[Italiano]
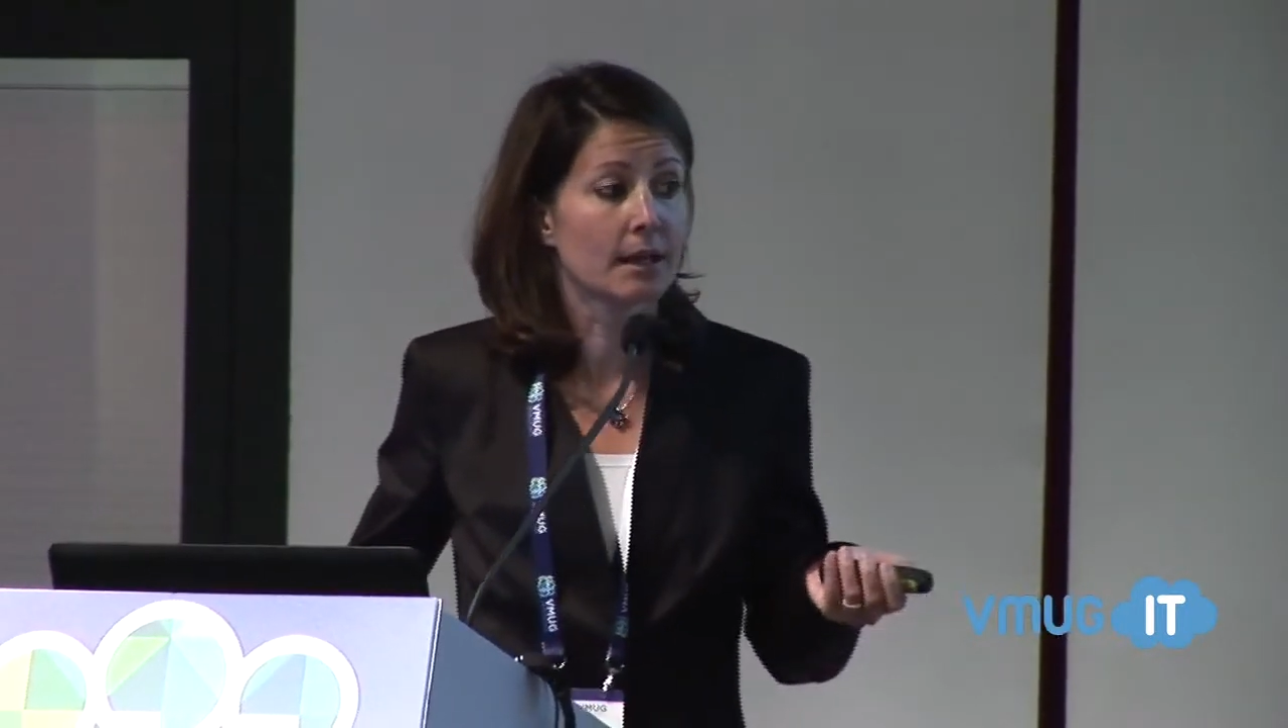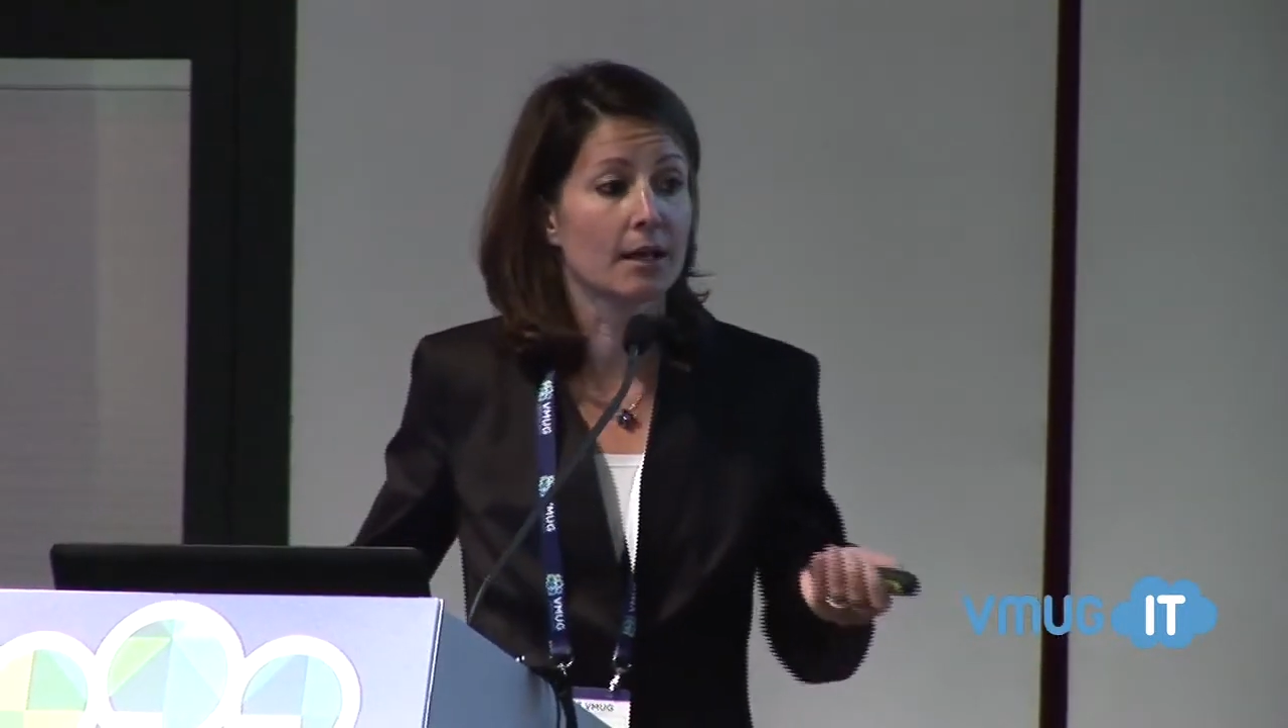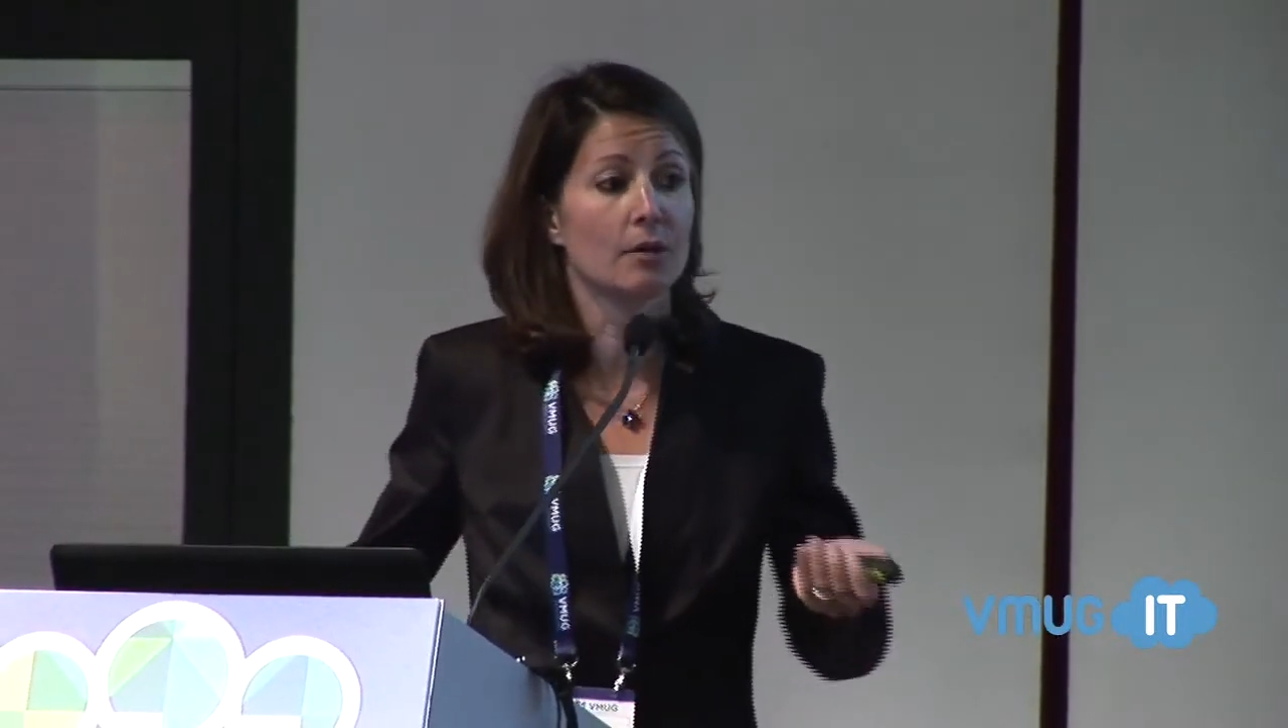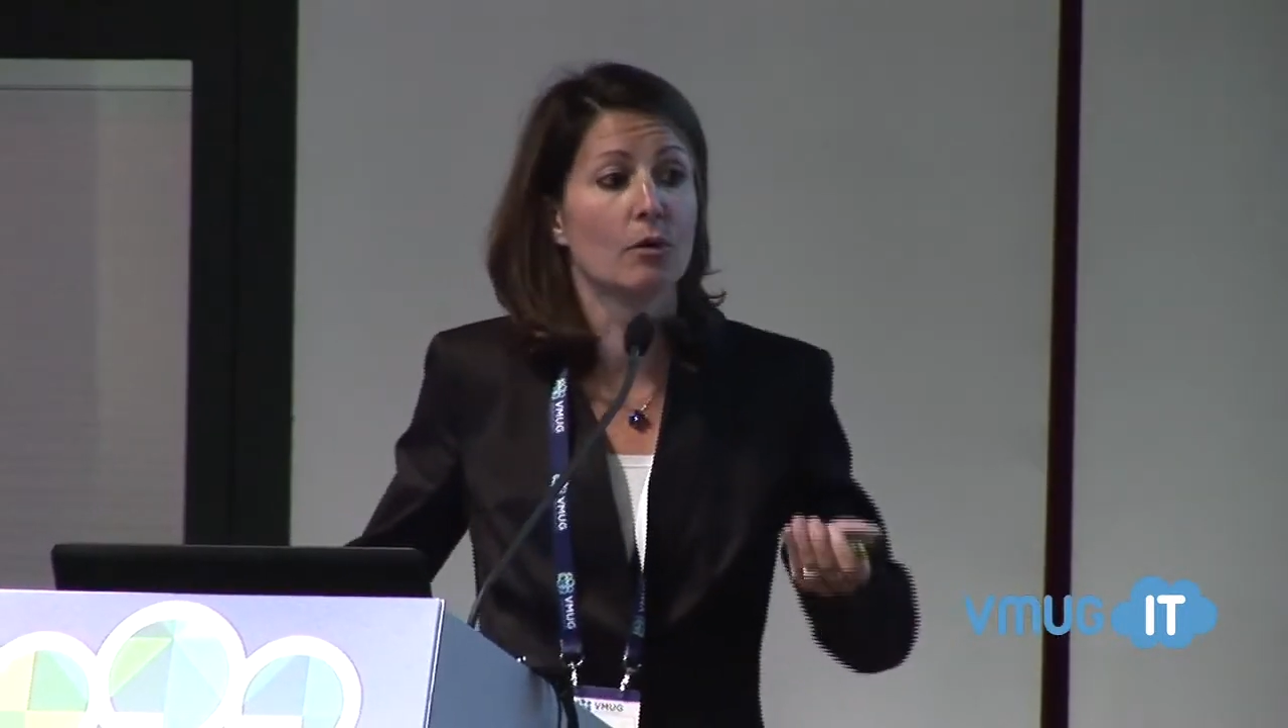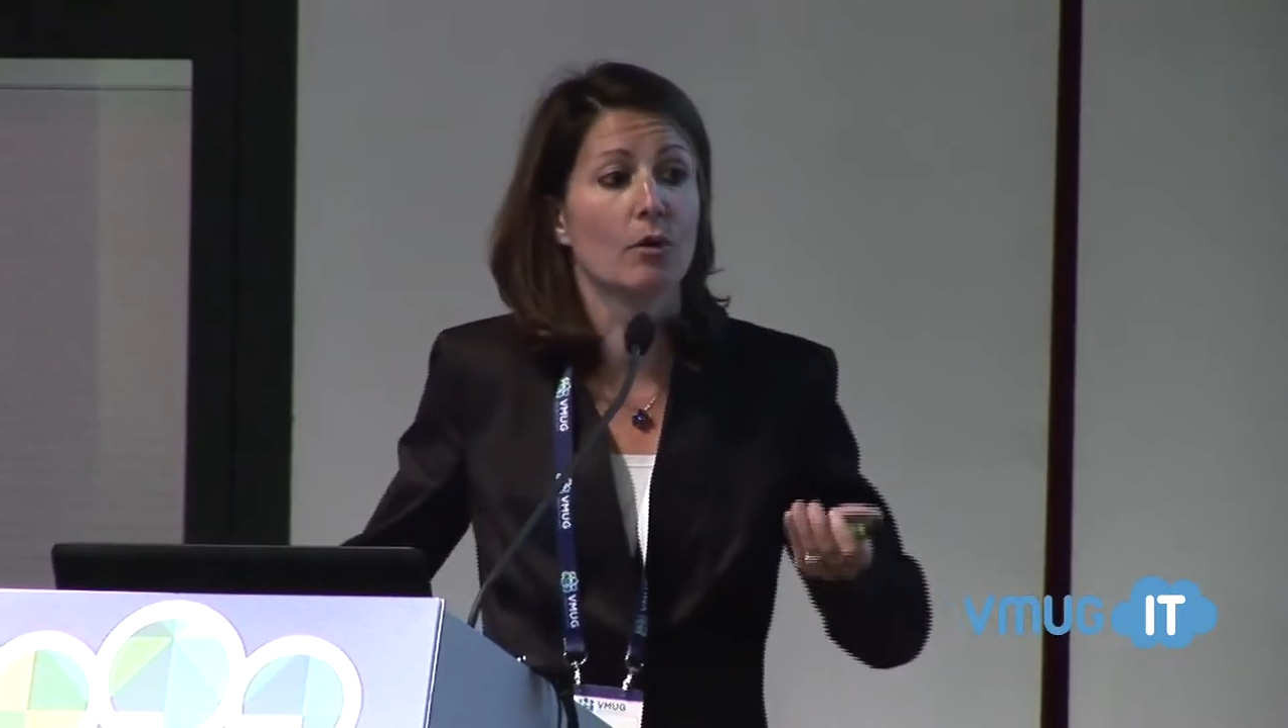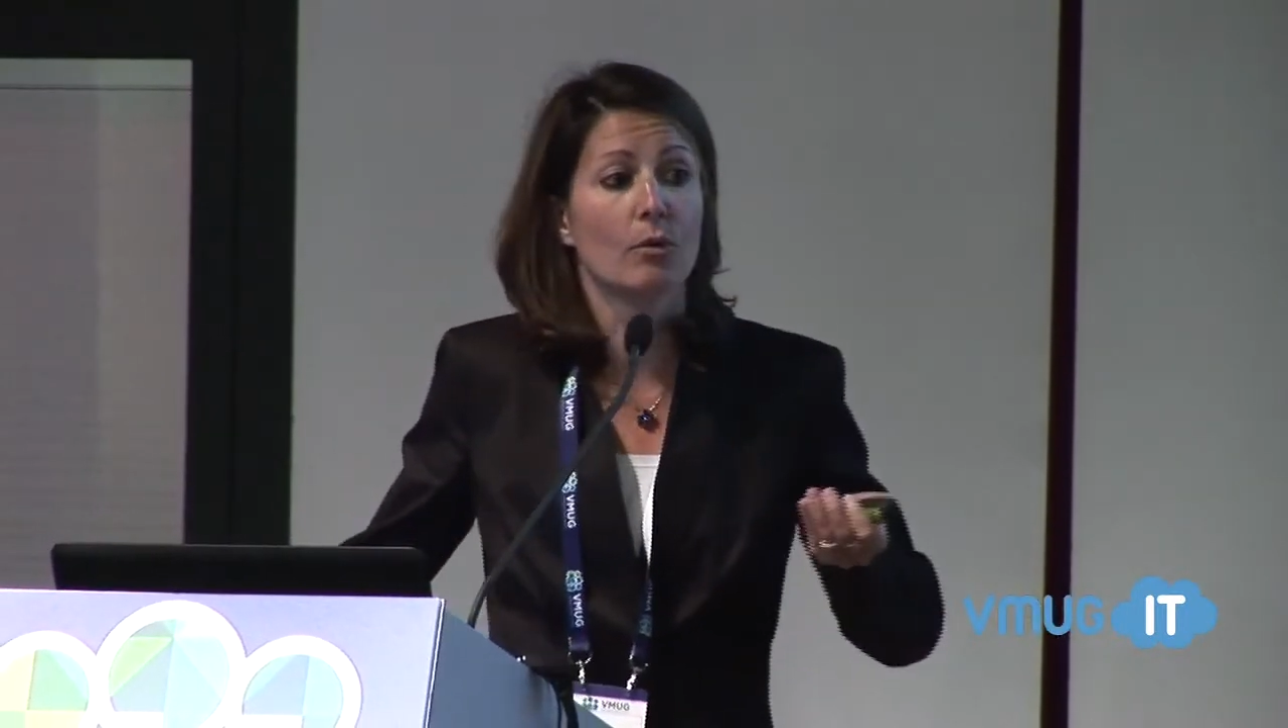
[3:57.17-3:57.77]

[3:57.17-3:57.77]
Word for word: hanno